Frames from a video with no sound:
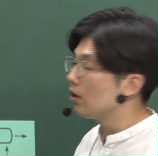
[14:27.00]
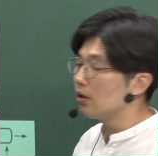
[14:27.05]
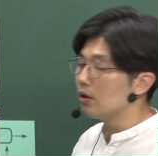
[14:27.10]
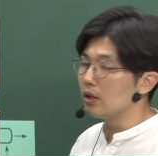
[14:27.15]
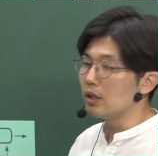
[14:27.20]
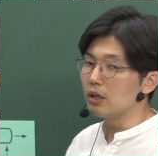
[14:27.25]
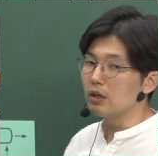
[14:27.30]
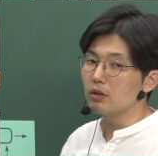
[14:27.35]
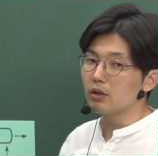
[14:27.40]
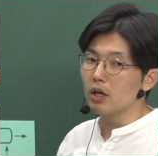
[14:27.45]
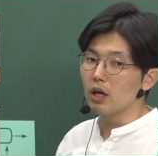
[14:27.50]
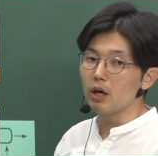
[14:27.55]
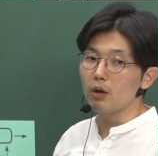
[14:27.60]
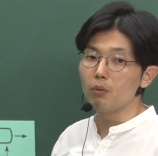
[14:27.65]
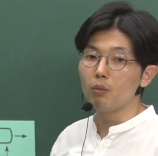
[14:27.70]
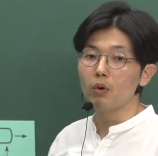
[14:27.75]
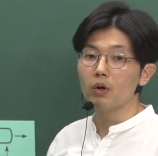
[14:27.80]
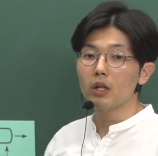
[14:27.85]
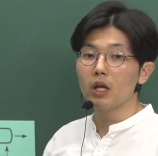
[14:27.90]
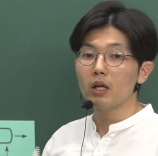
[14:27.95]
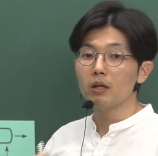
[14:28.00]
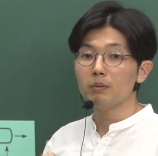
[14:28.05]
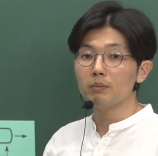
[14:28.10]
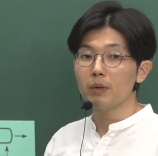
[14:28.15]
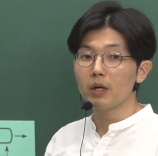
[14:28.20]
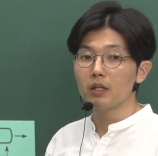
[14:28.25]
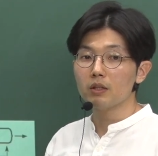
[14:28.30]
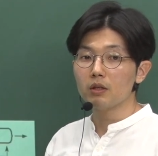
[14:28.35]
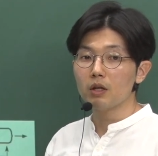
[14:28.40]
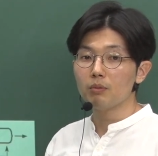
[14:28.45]
이렇게 원하는
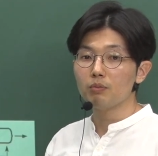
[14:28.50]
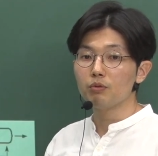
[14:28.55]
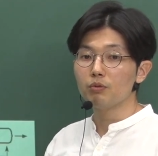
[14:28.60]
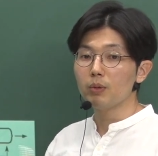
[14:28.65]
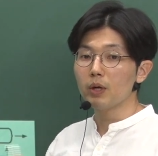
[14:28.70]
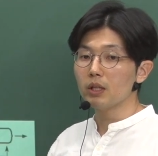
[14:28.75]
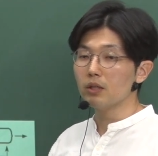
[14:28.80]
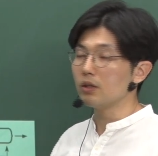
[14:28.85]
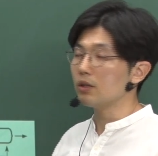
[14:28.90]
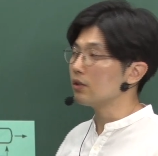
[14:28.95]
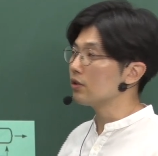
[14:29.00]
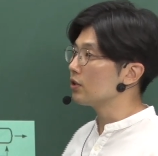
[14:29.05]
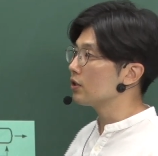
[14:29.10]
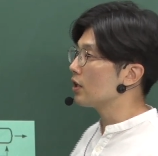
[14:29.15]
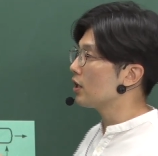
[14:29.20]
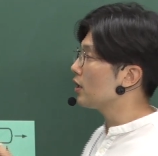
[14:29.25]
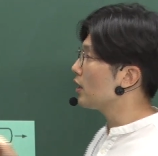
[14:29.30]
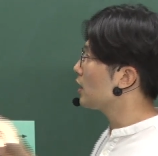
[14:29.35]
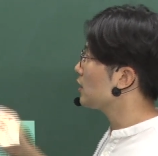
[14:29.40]
반응과 부반응이 있을 때는